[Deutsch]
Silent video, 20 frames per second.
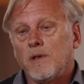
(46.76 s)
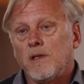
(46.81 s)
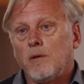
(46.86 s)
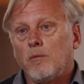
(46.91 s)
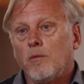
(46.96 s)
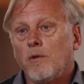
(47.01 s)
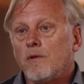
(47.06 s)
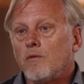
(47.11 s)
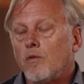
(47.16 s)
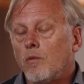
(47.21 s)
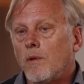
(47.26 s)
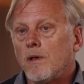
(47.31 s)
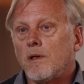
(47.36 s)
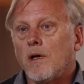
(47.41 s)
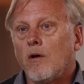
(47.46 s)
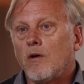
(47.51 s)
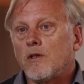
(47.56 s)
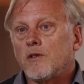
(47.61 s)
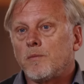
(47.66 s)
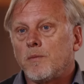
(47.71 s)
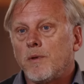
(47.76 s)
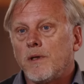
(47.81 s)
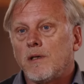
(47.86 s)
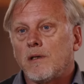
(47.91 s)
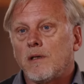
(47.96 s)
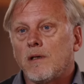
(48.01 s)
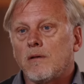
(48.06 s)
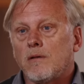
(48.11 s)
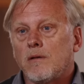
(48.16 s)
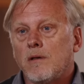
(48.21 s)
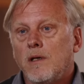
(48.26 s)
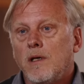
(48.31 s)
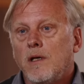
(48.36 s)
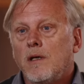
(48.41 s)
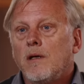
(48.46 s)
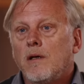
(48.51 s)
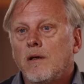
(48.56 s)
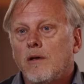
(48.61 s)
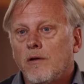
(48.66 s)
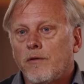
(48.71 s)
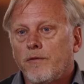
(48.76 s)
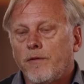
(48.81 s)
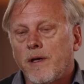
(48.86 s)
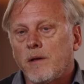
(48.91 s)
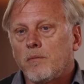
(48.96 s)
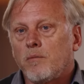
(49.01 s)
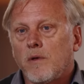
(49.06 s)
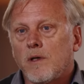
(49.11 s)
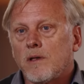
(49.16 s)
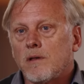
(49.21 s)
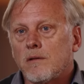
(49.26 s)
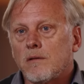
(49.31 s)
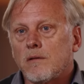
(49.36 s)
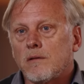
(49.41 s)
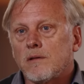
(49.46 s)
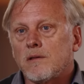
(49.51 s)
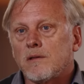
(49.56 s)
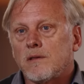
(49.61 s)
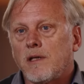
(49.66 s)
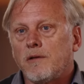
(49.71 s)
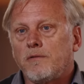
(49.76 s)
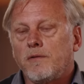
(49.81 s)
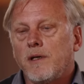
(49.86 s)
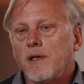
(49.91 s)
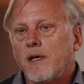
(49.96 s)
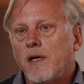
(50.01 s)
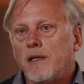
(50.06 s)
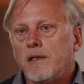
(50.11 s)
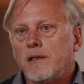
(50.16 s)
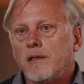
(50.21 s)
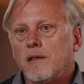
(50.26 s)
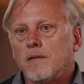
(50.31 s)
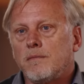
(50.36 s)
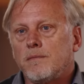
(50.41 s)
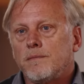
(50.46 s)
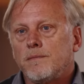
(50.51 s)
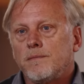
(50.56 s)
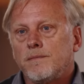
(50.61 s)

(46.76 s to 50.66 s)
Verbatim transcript: In dem Moment, wo man ausbricht, dann erfährt man sehr viel Kälte.